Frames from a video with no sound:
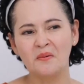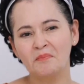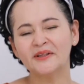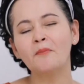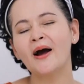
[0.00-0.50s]

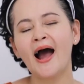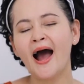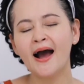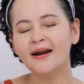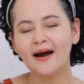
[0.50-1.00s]
ไม่ต้องมา
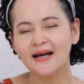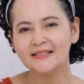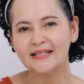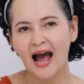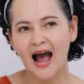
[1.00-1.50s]
อ้างเลย
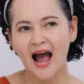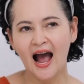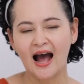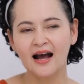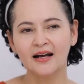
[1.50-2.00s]
จ้า
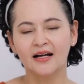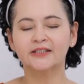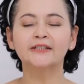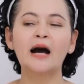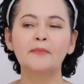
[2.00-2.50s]

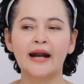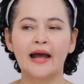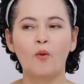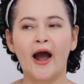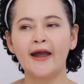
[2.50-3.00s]
เธอทำอะไรไว้